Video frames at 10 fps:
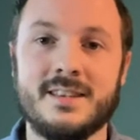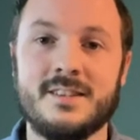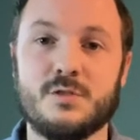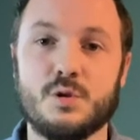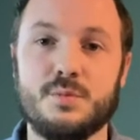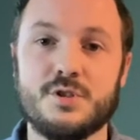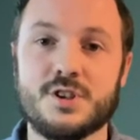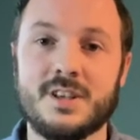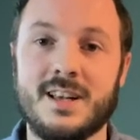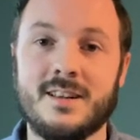
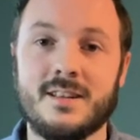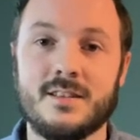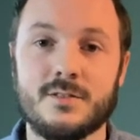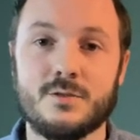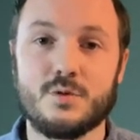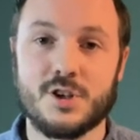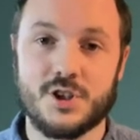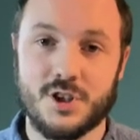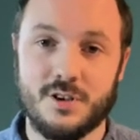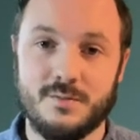Distributional
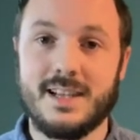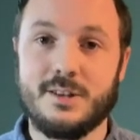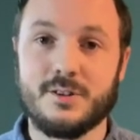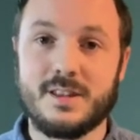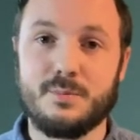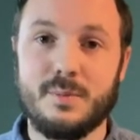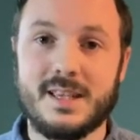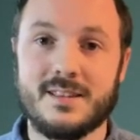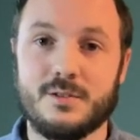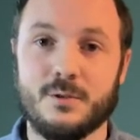Structure. Et dans cette
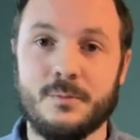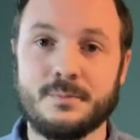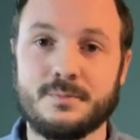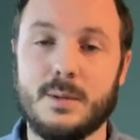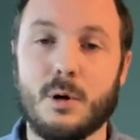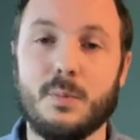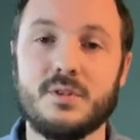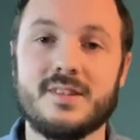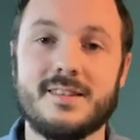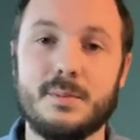publication, il
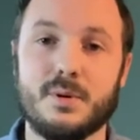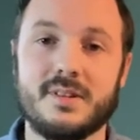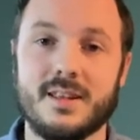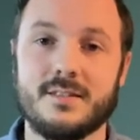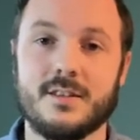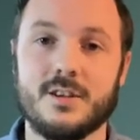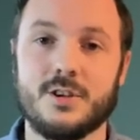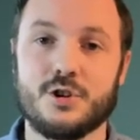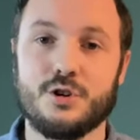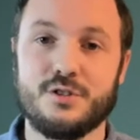propose cette hypothèse.
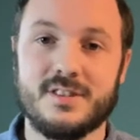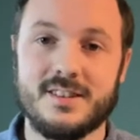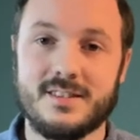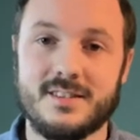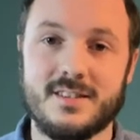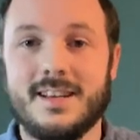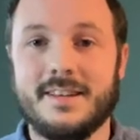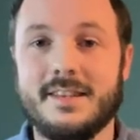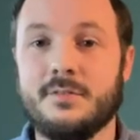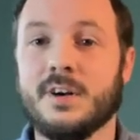Je le cite.
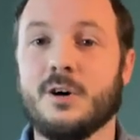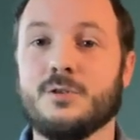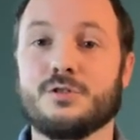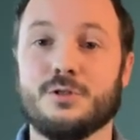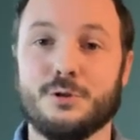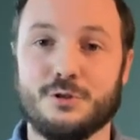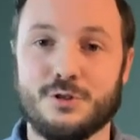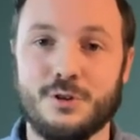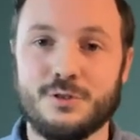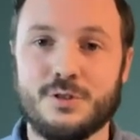Les différences de
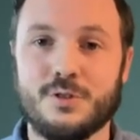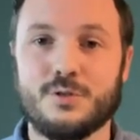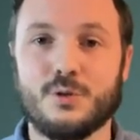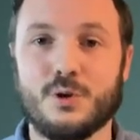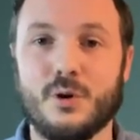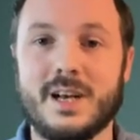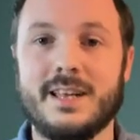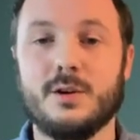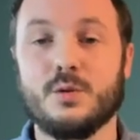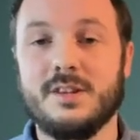sens sont
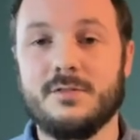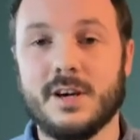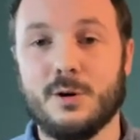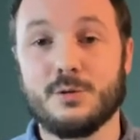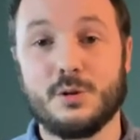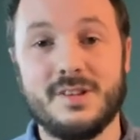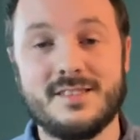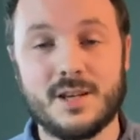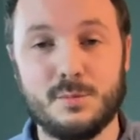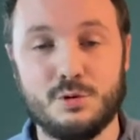corrélées aux différences de
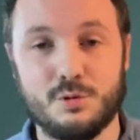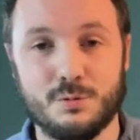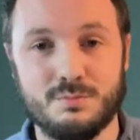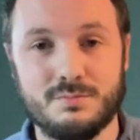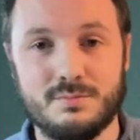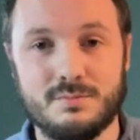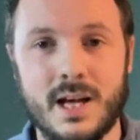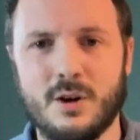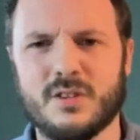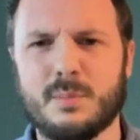distribution.
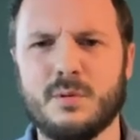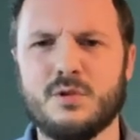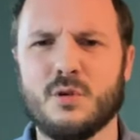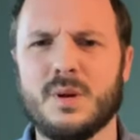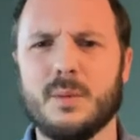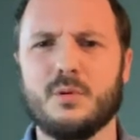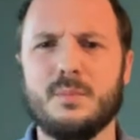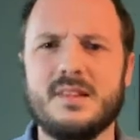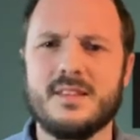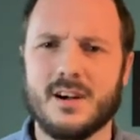Alors ça peut vous sembler un peu
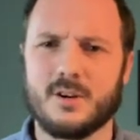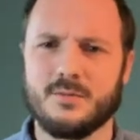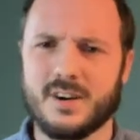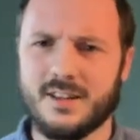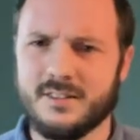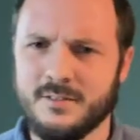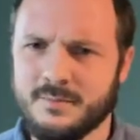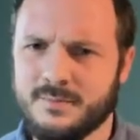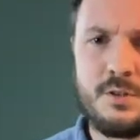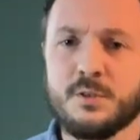bizarre comme phrase, hein.
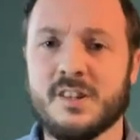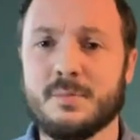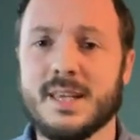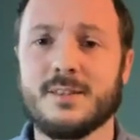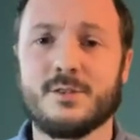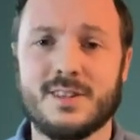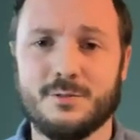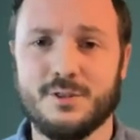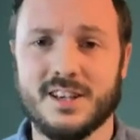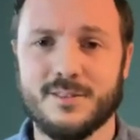je vais vous expliquer ce que ça
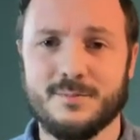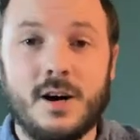veut dire.